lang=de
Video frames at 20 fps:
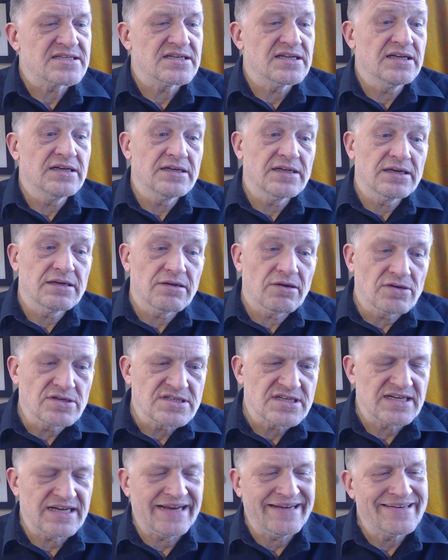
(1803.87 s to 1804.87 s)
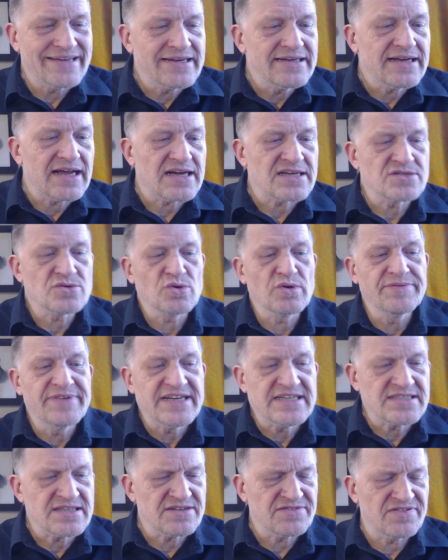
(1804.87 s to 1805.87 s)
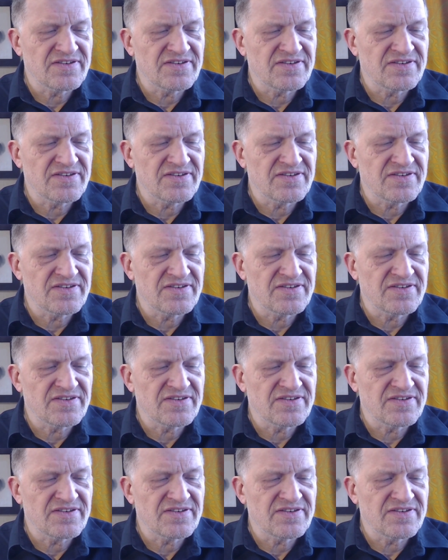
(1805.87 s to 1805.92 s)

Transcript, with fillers: in den Ostländern da so gewesen ist.